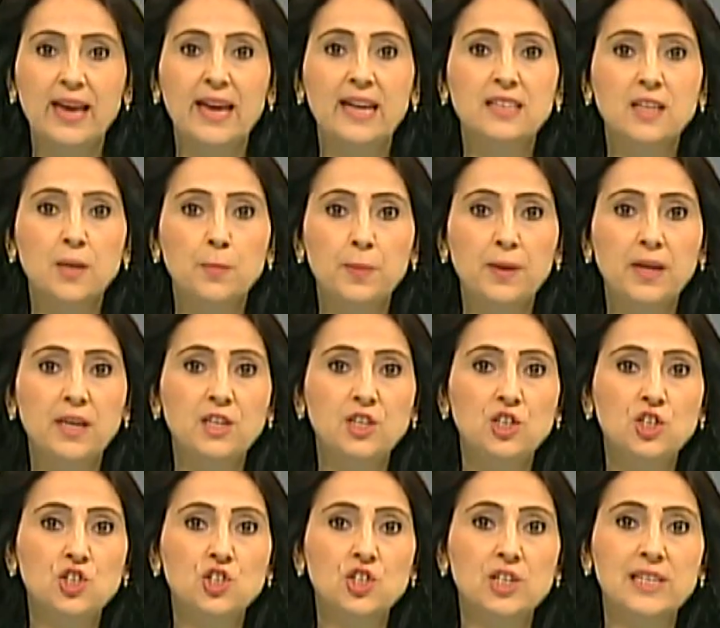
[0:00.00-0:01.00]
HDP
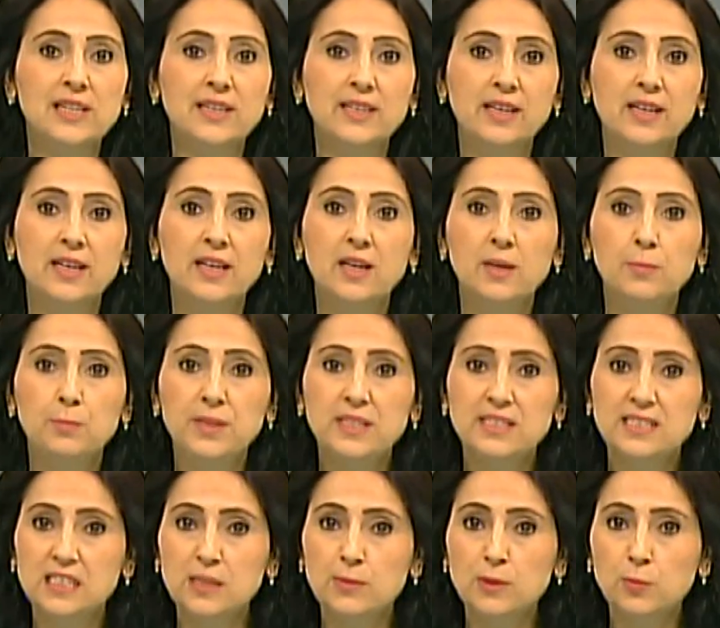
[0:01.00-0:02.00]
işçileri bir
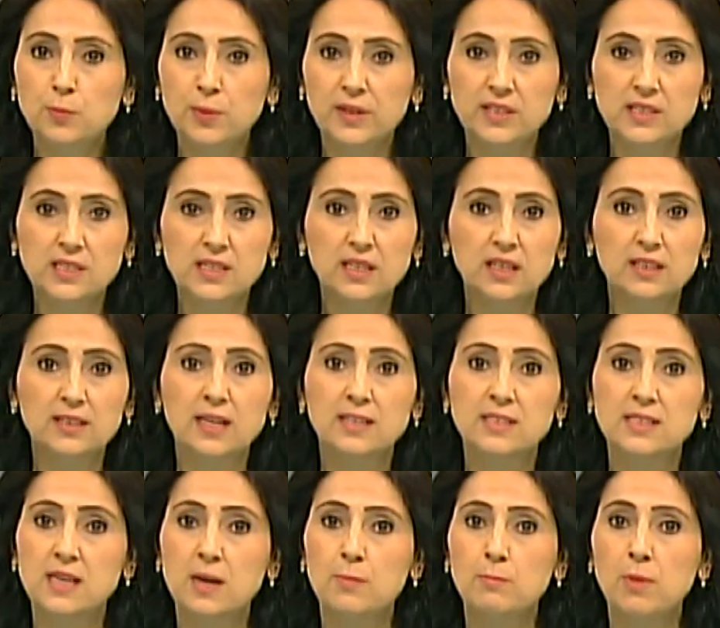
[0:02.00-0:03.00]
simit parası kadar
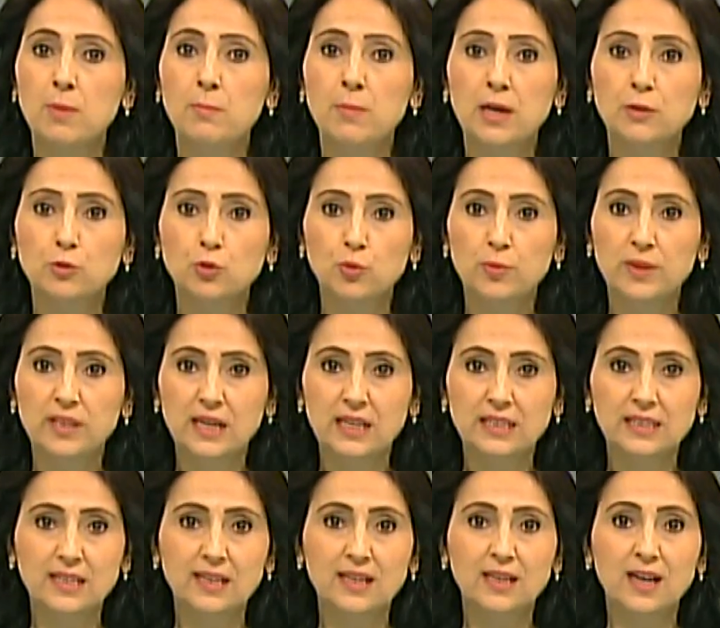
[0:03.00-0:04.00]
zamma mahkum
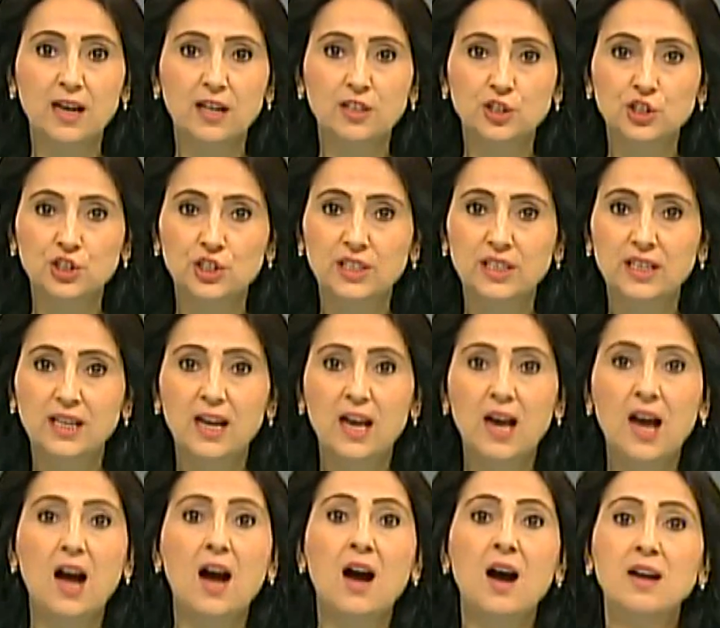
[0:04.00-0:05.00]
edenlere karşı
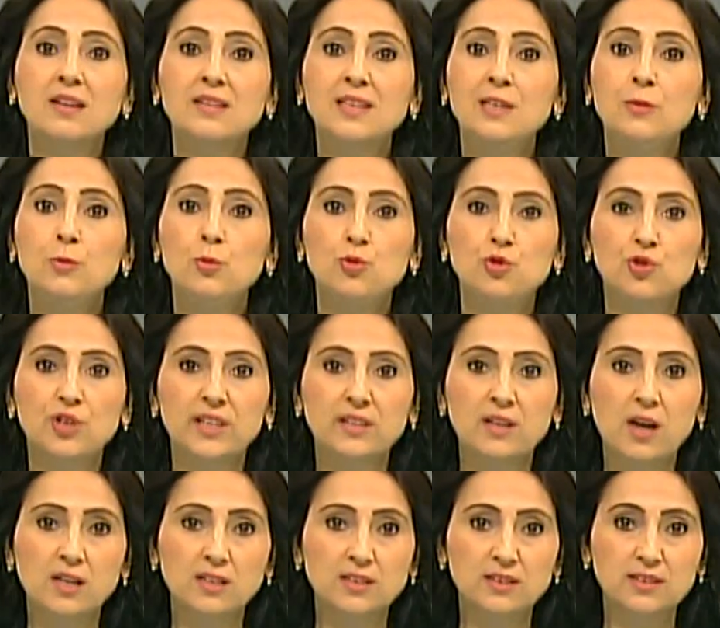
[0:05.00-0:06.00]
adil
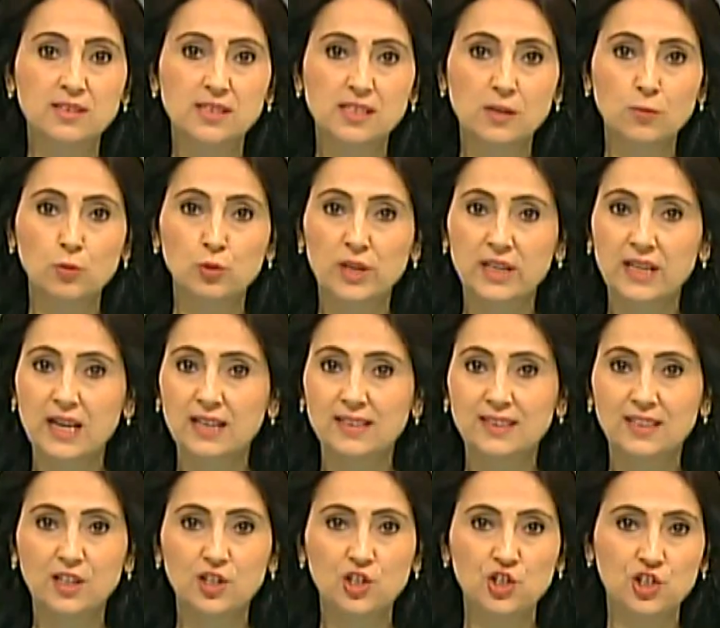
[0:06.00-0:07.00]
ücret hakkını savunan
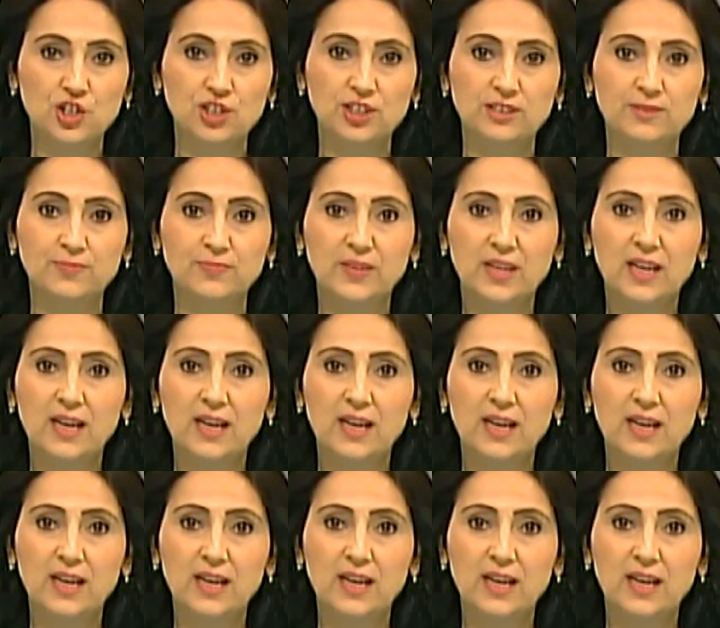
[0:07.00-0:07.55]
anlayıştır.